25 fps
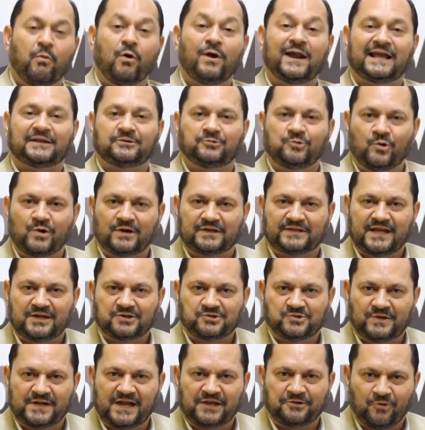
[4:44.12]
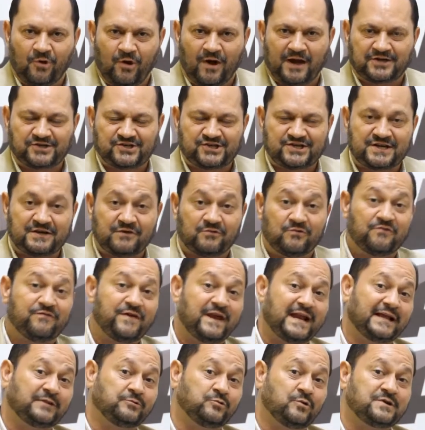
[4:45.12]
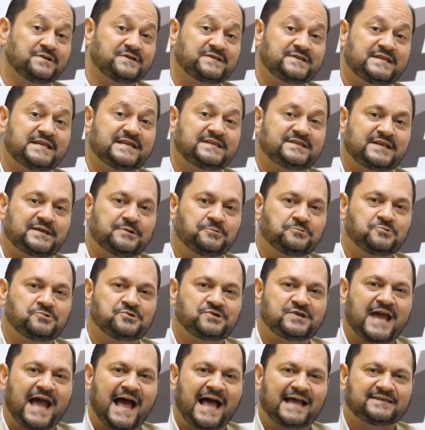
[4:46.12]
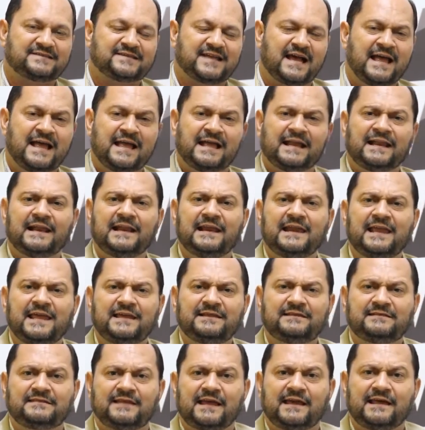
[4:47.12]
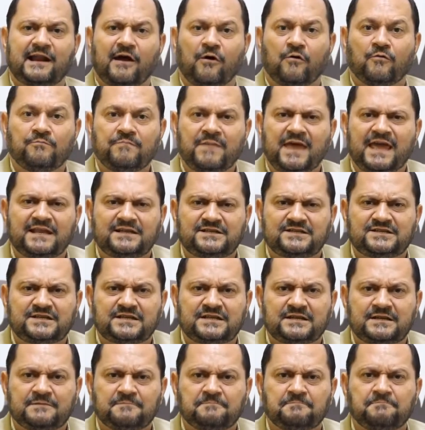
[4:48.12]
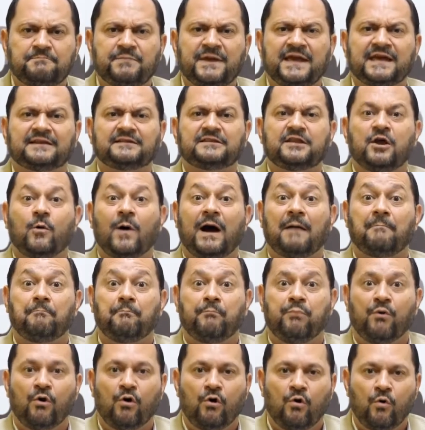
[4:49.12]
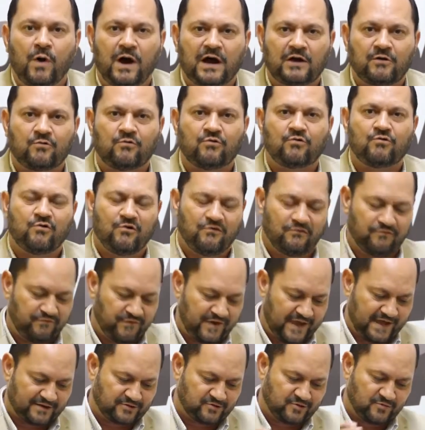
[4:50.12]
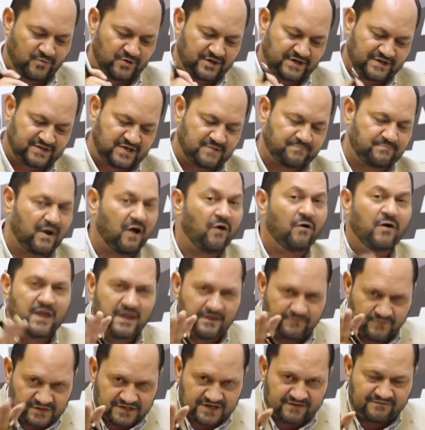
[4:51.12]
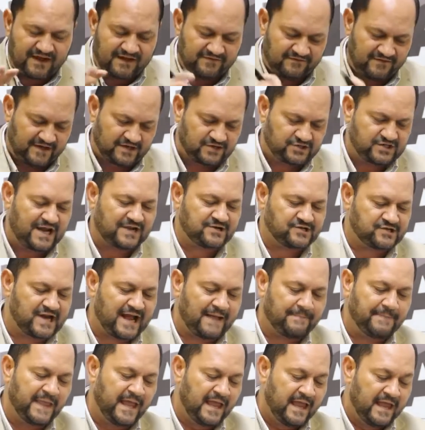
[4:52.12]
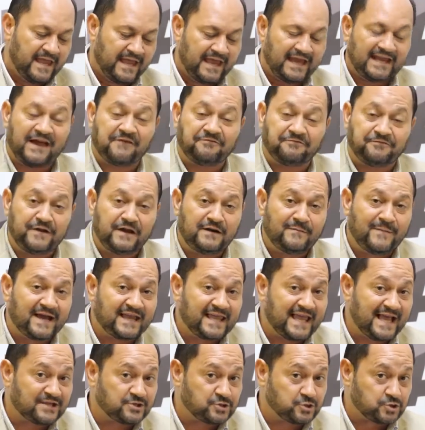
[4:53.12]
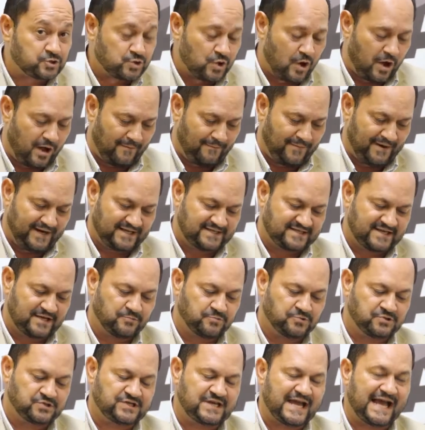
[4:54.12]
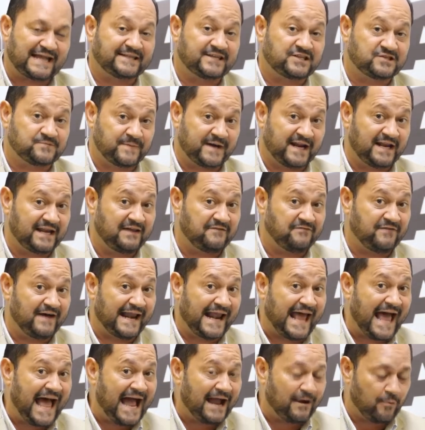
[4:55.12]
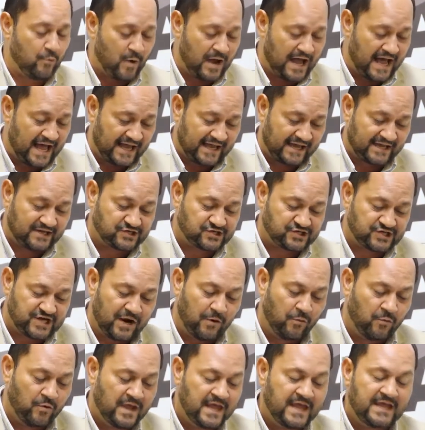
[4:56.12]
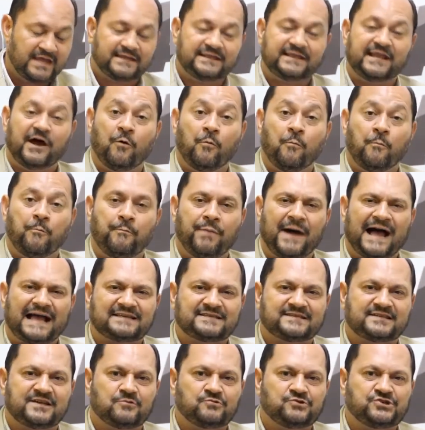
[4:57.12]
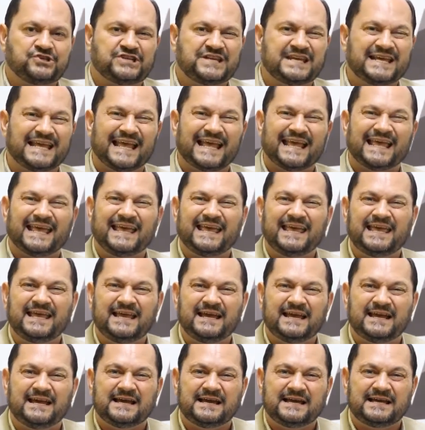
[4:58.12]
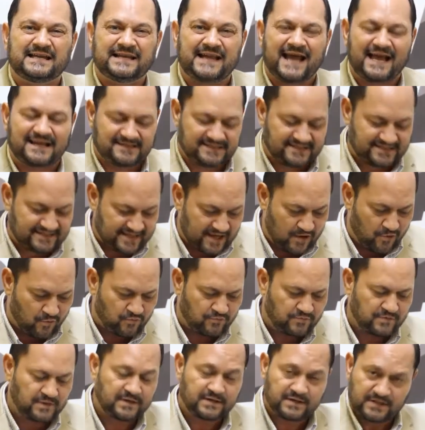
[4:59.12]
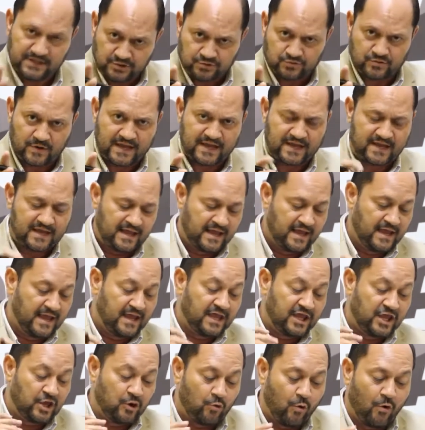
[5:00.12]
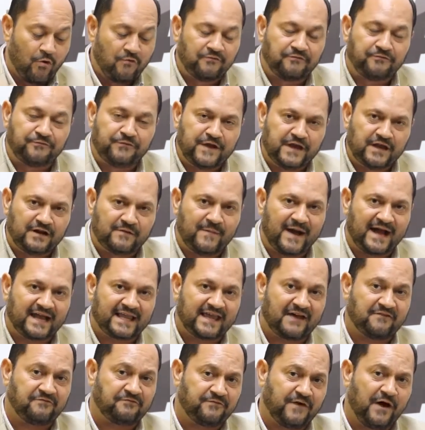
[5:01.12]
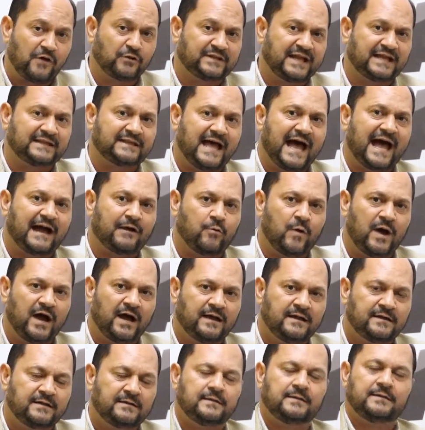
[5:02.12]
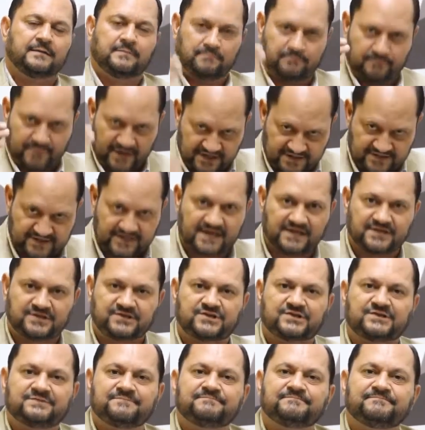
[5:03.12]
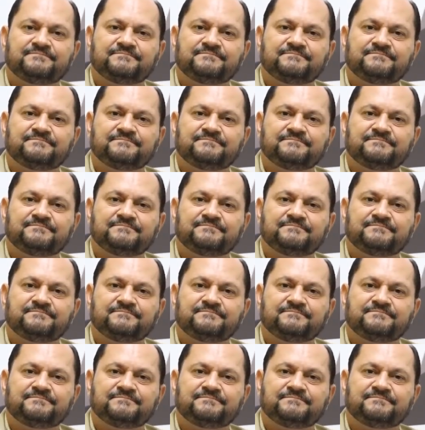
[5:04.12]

Morador da Zona Norte, o vereador Cícero do Ceasa literalmente perdeu a boa com o governo municipal. Você vai ver já já. Ele afirma que as obras anunciadas para levar água à região não passam de enganação. Isso aí. E confirma que a falta d'água persiste.